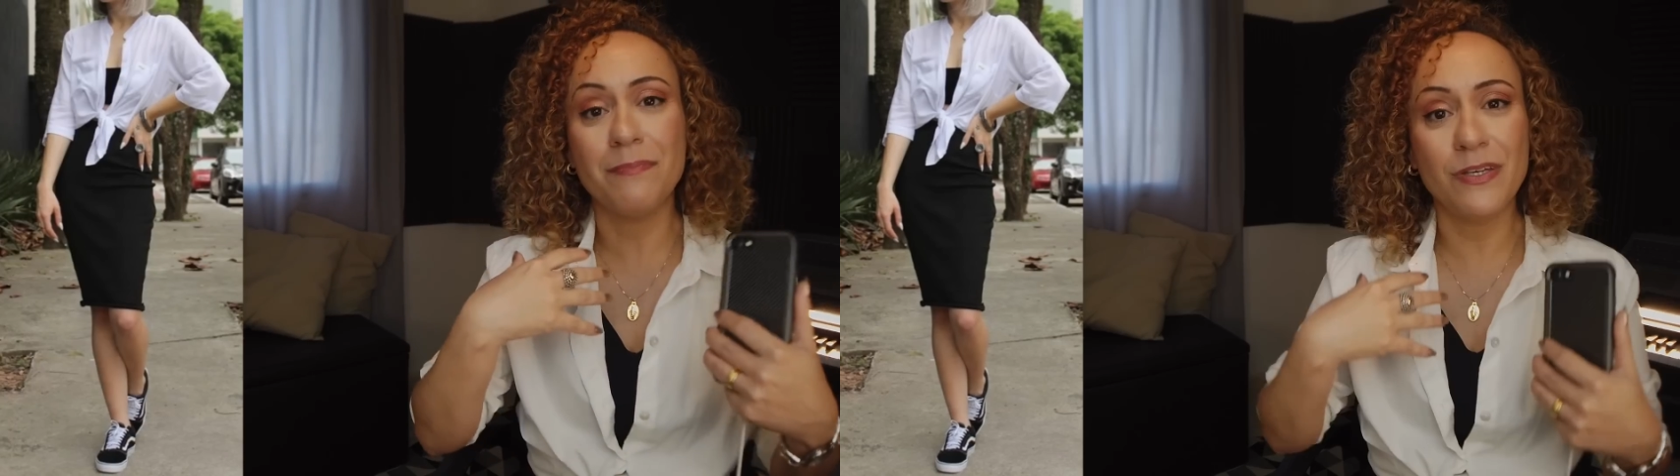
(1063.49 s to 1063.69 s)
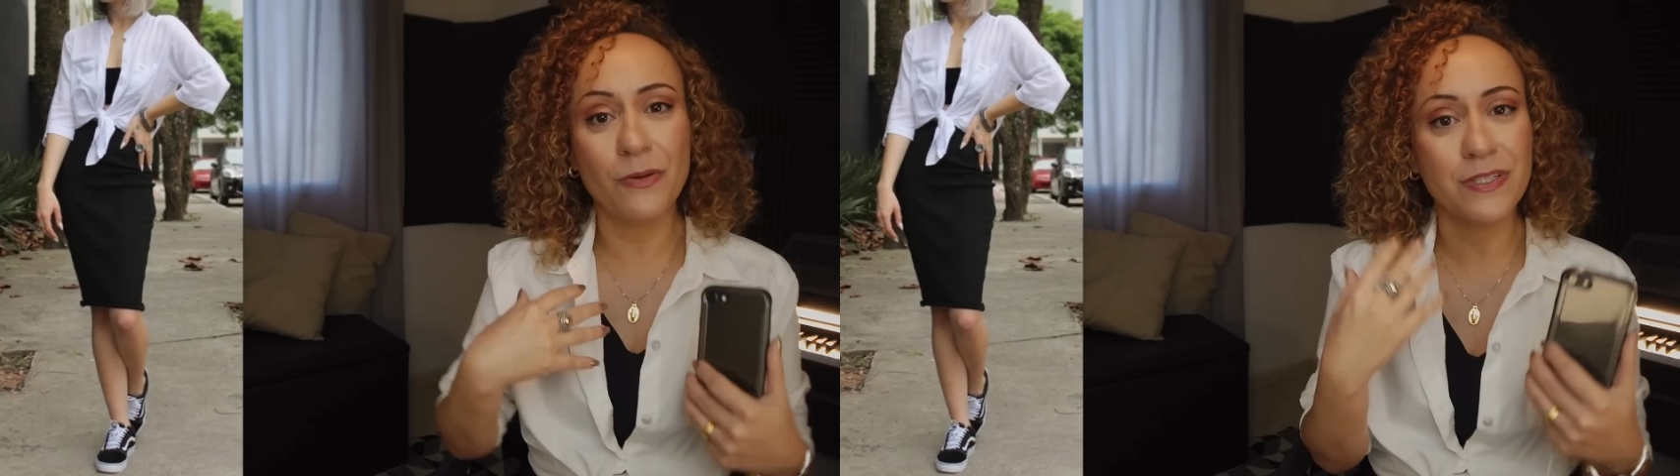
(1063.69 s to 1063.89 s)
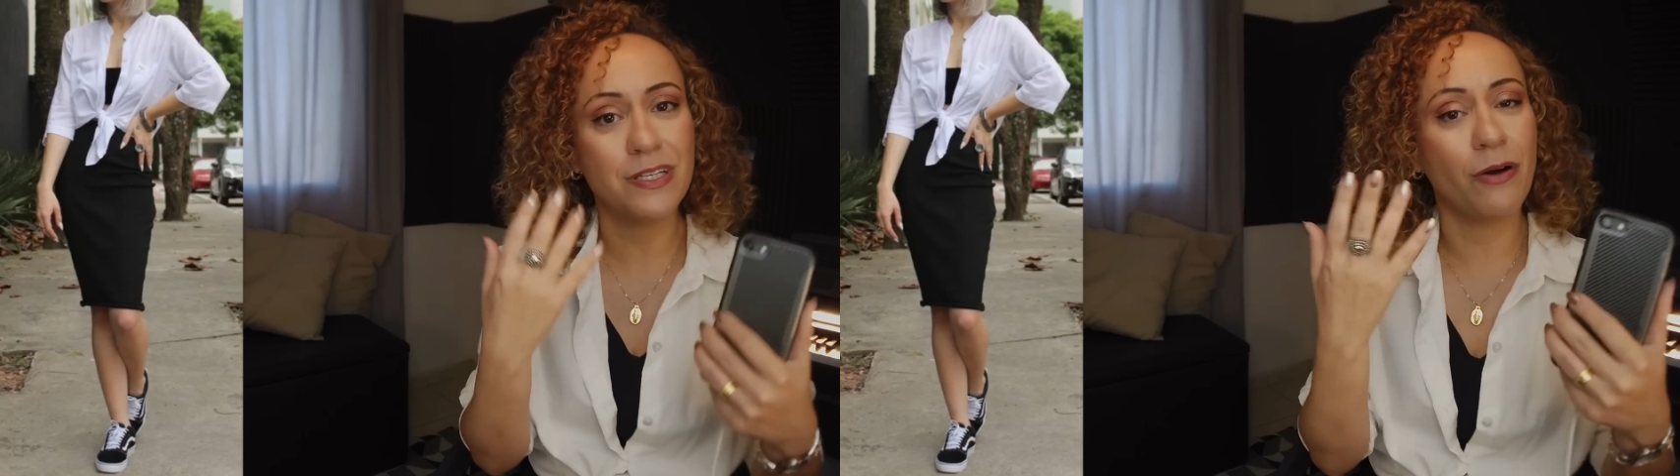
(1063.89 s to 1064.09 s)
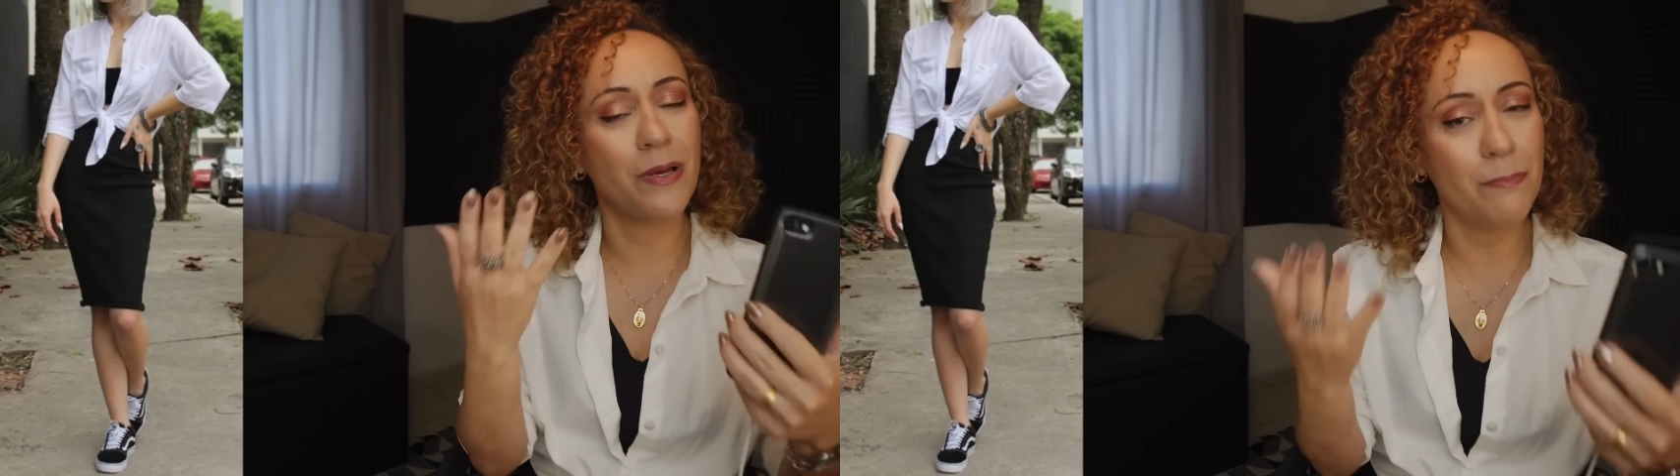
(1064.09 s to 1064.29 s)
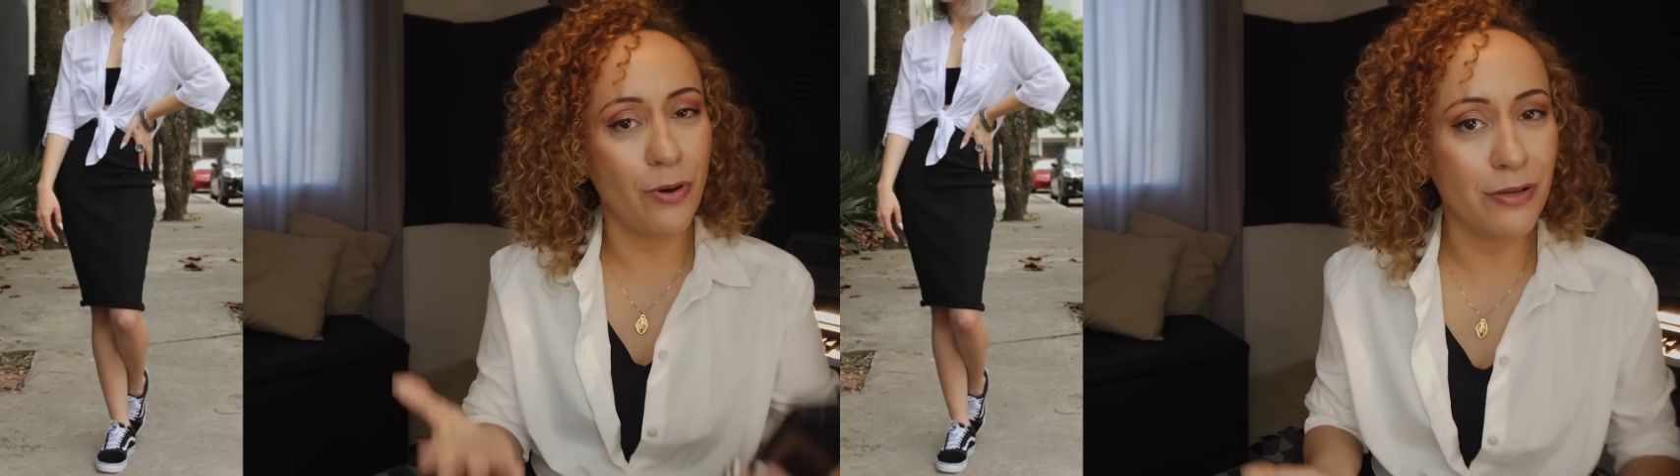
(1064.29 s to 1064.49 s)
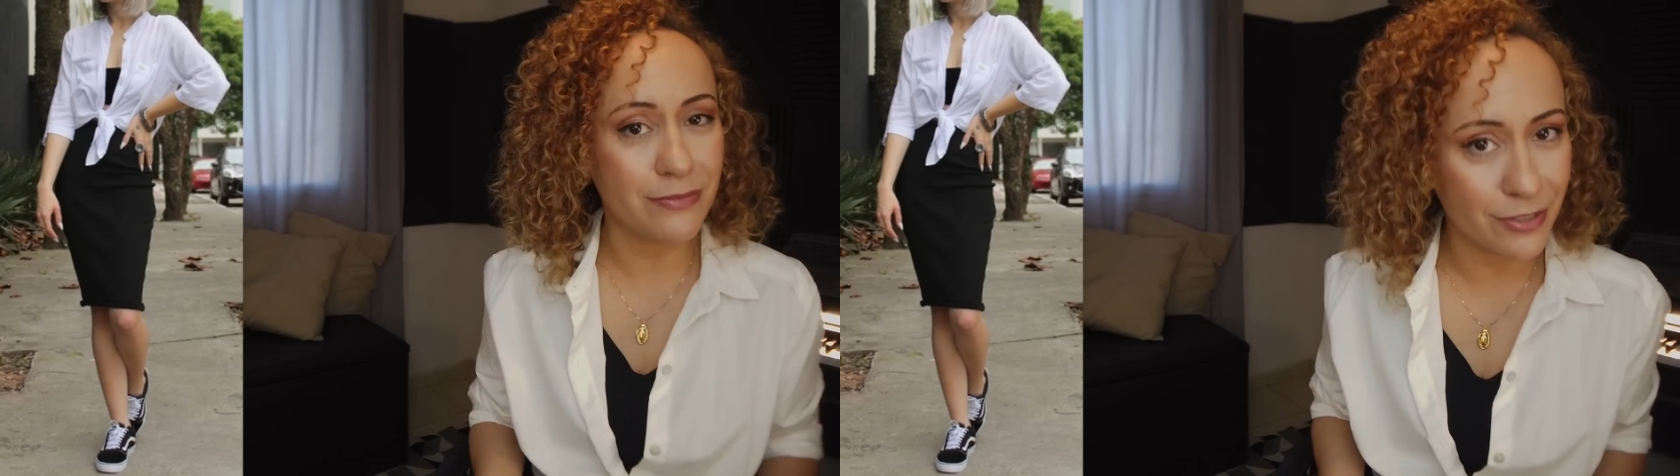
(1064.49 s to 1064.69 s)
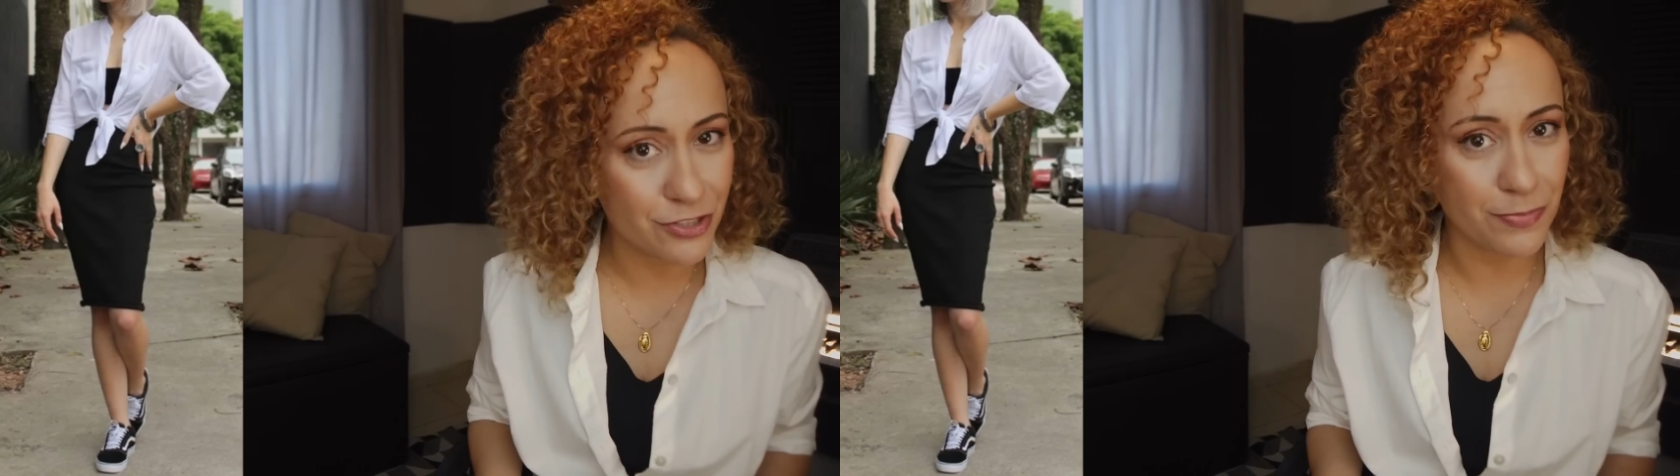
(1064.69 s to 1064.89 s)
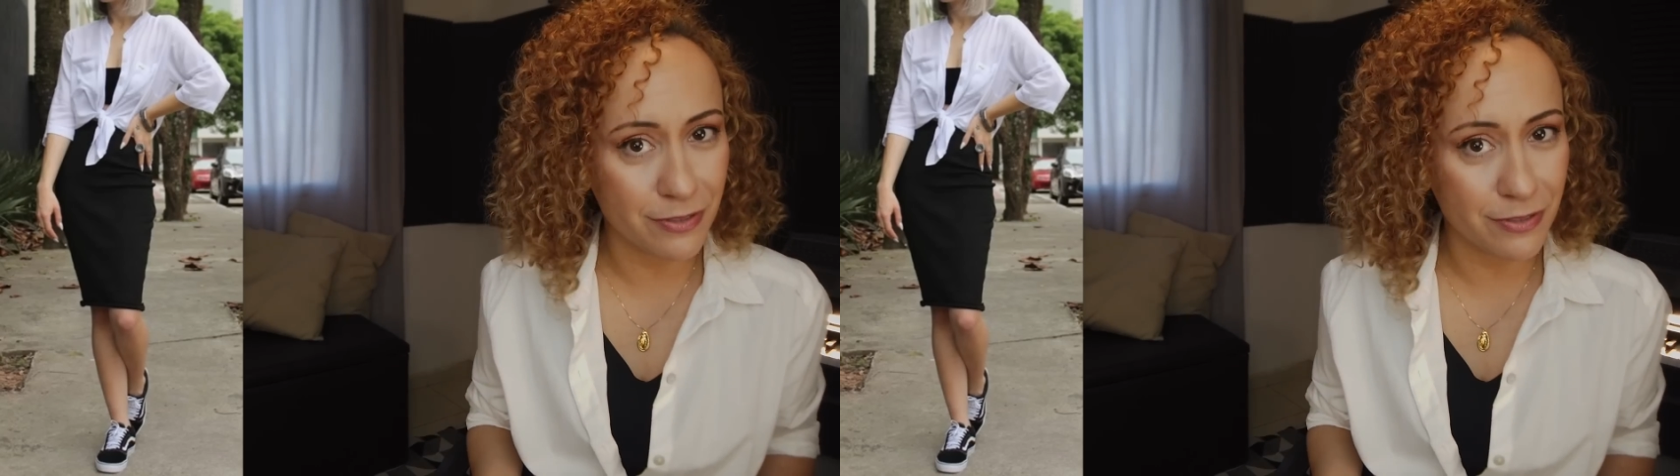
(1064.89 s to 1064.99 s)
minha opinião é importante importante